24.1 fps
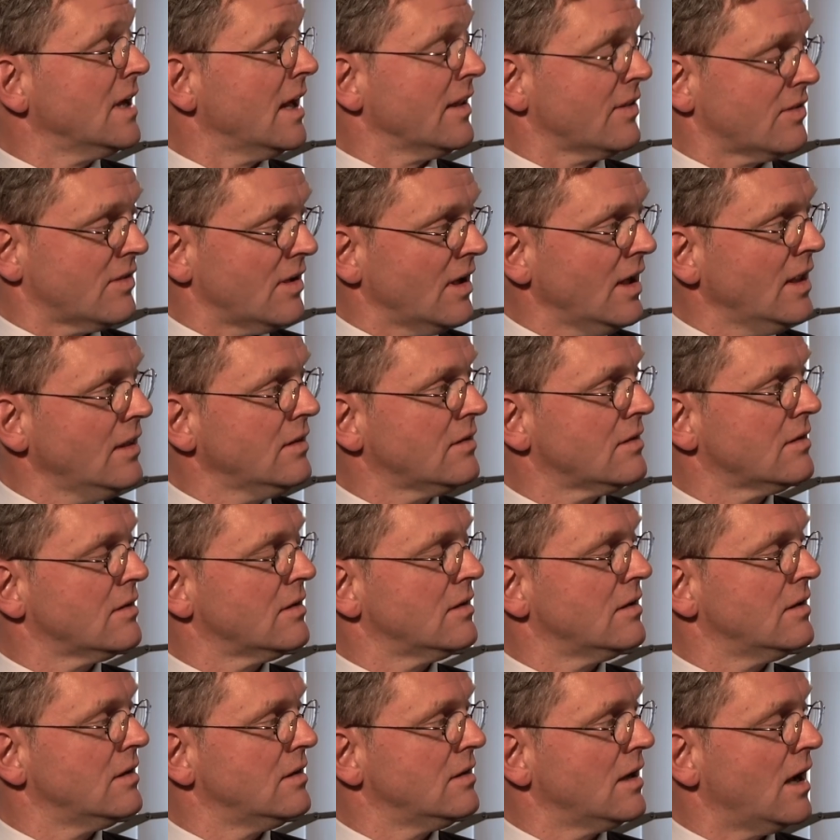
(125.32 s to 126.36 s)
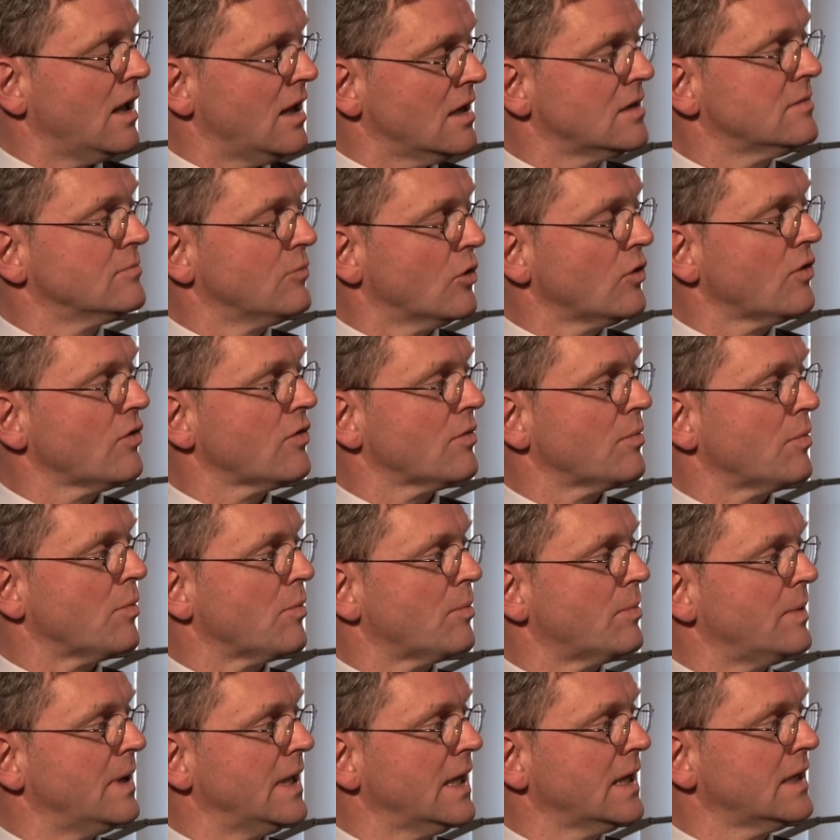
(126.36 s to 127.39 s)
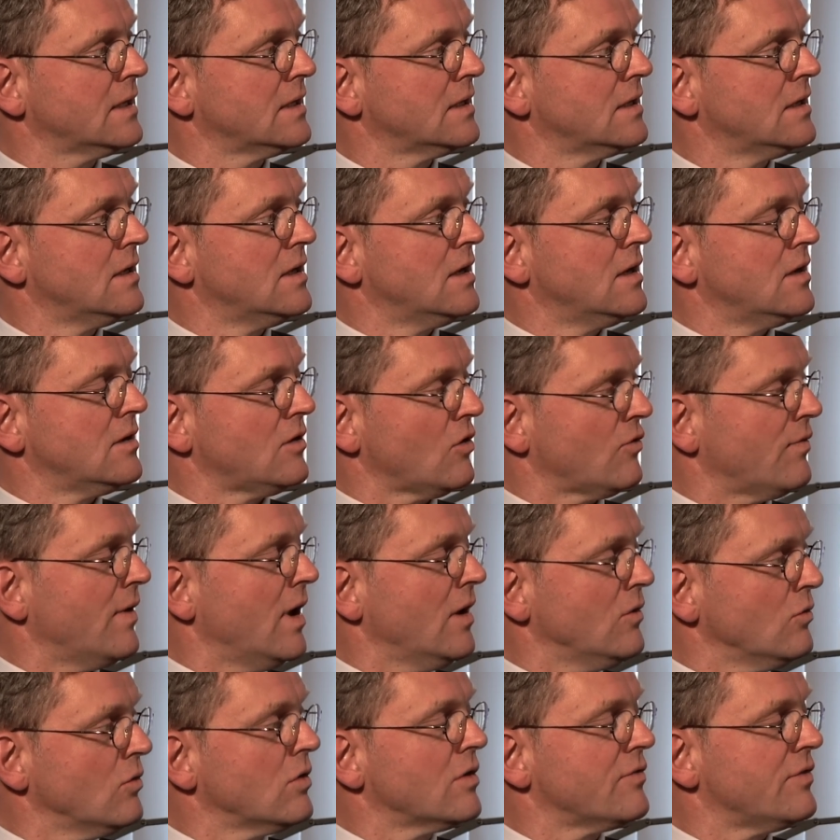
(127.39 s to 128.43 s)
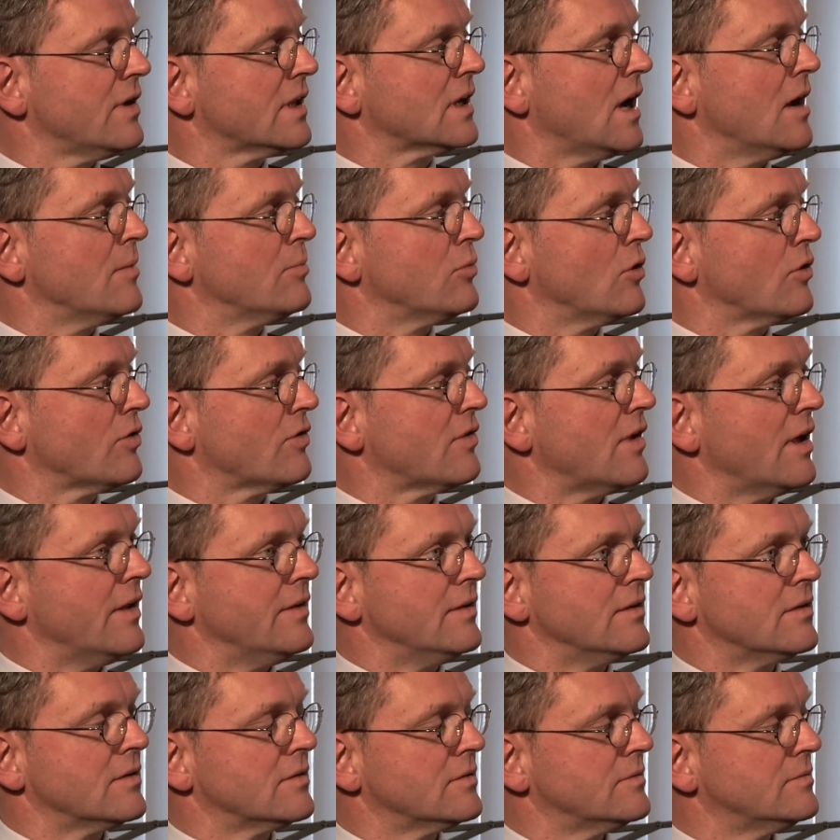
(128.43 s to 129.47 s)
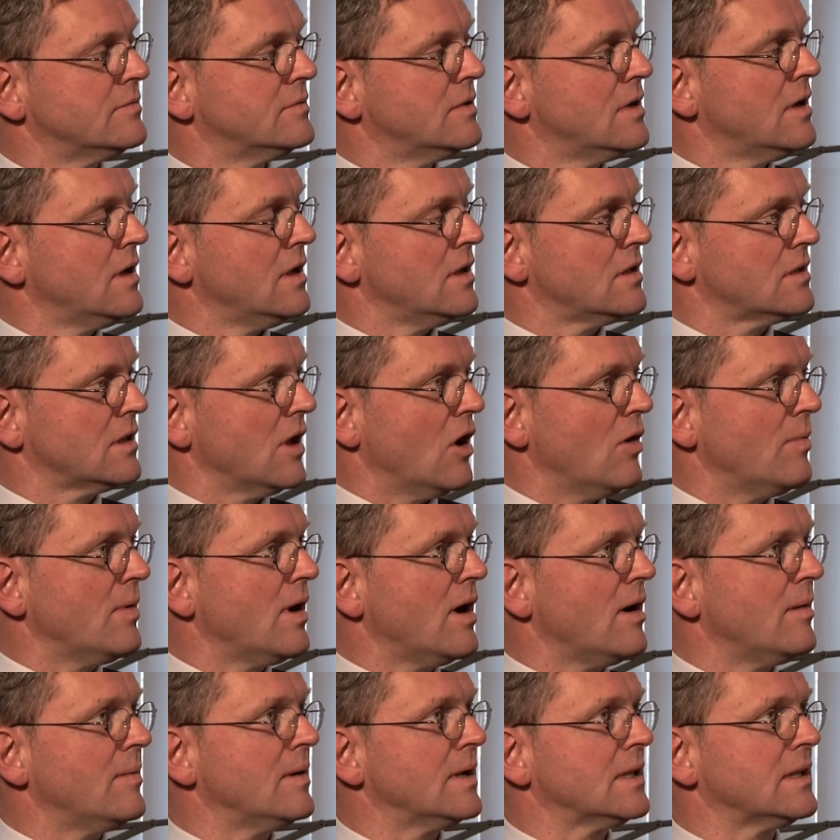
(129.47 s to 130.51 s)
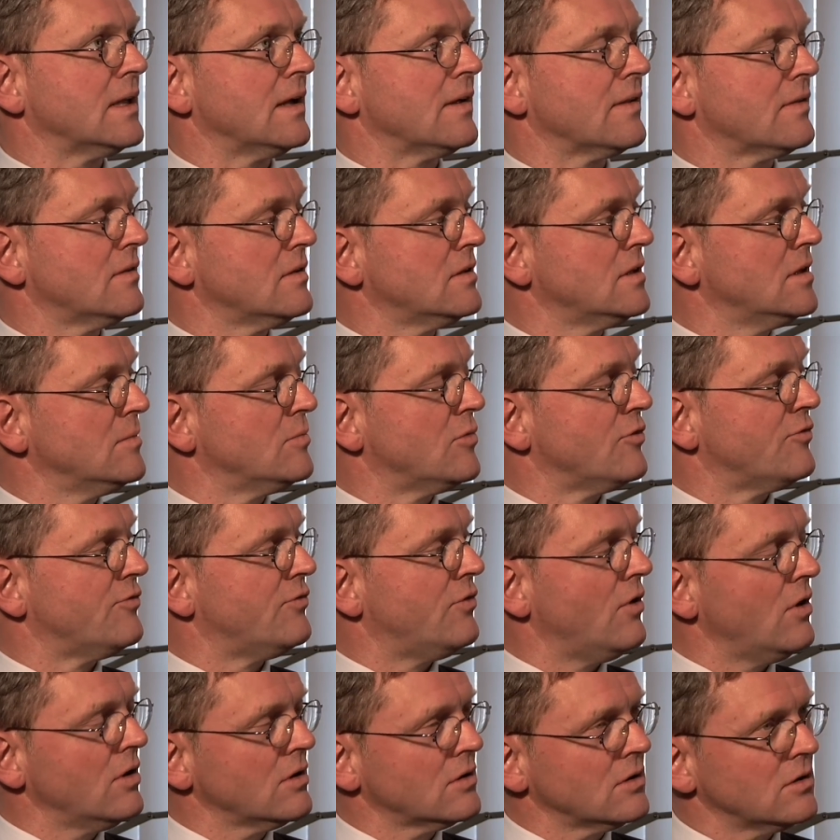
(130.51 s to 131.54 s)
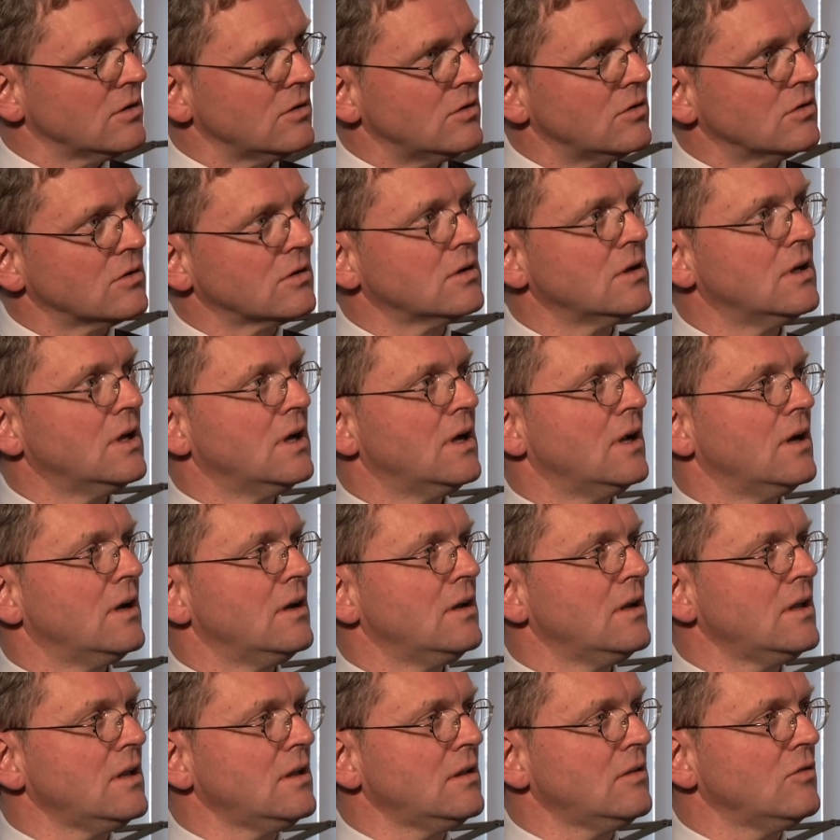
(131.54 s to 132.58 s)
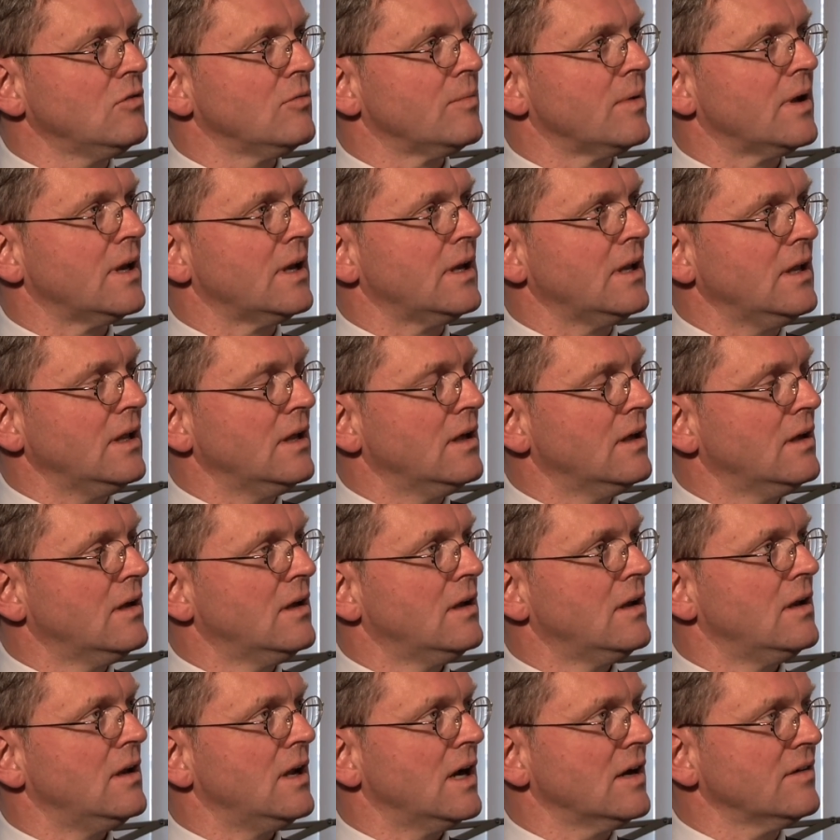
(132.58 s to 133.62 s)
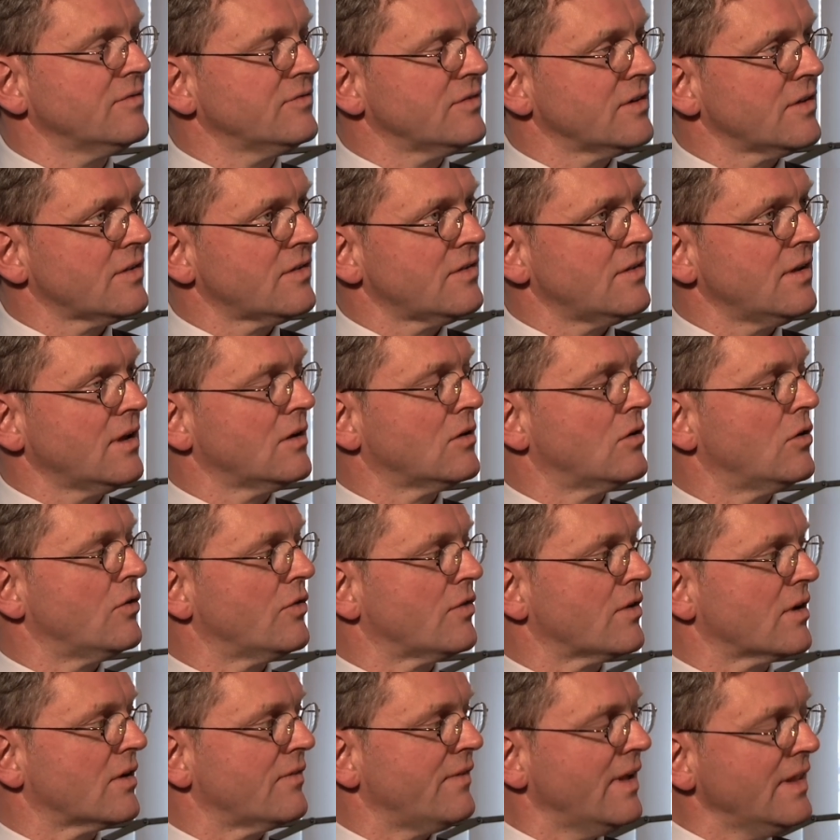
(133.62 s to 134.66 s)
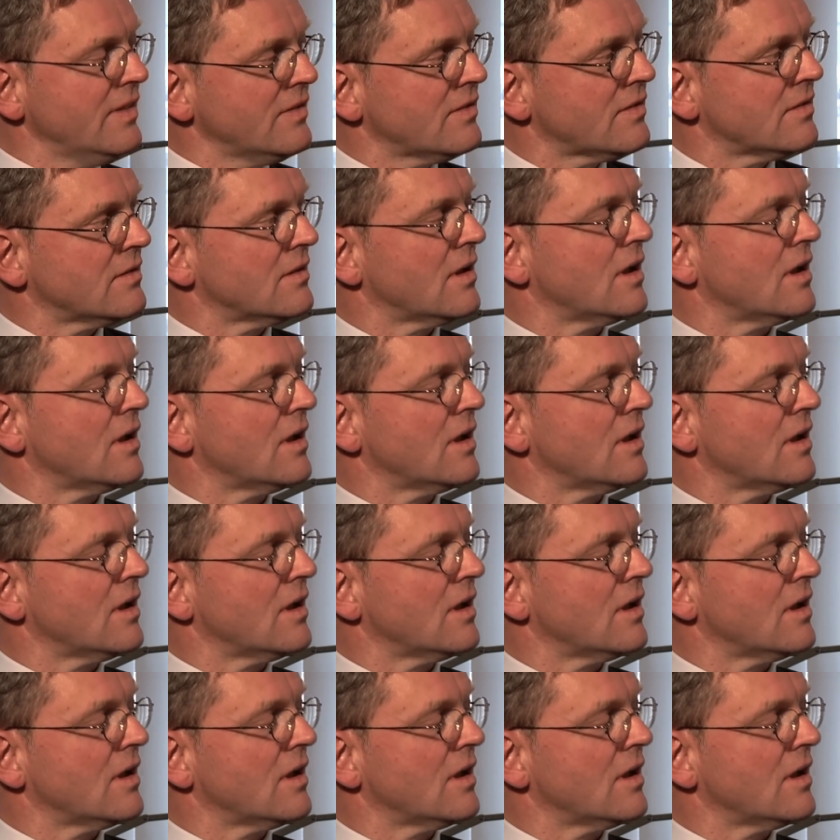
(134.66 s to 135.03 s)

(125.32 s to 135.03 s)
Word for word: Jahrzehnte in der alten Bundesrepublik. Das waren ungefähr drei Prozent. Ich glaube aber, dass sich die Bevölkerung nicht über die langfristigen Konsequenzen